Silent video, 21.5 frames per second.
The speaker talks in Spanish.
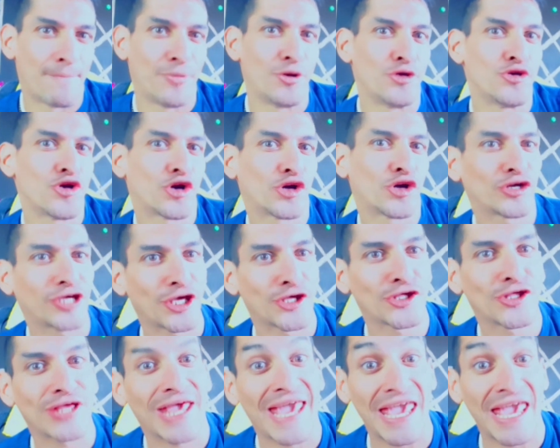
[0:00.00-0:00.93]
Pero yo creo
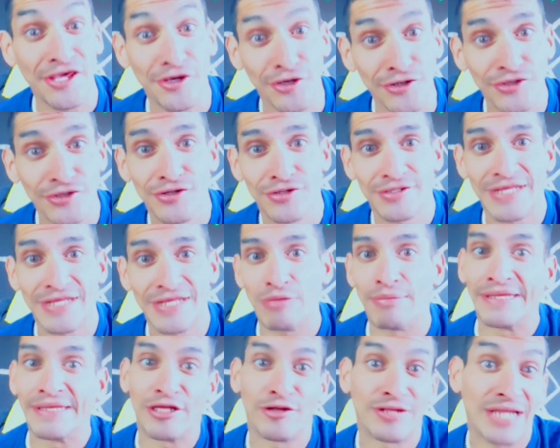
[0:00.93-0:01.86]
que ellos, ya
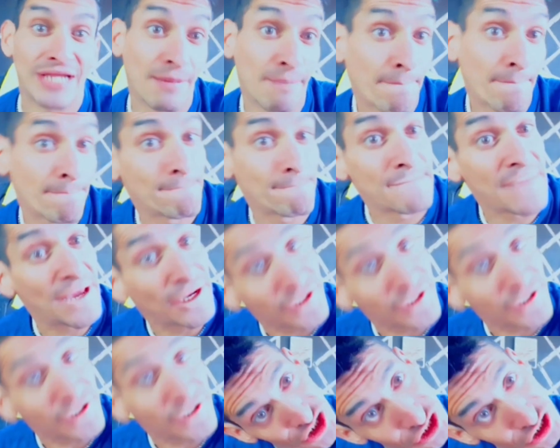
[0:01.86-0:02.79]
lo mandaron a
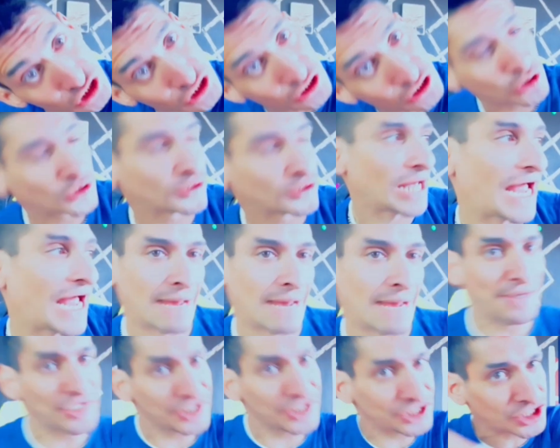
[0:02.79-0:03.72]
Berch, a
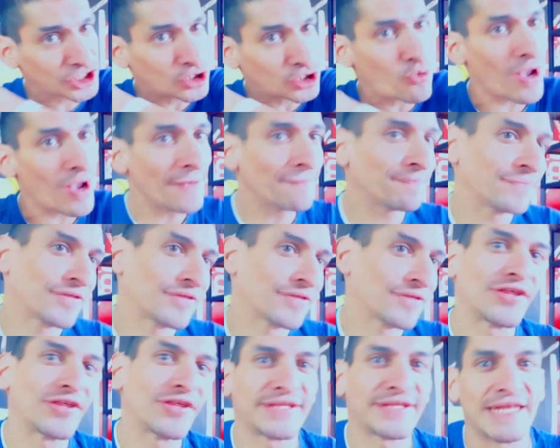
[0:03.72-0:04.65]
la Berchqua,
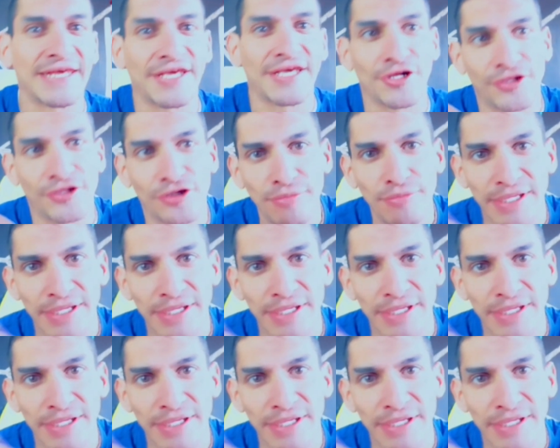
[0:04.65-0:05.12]
Entonces le dijeron,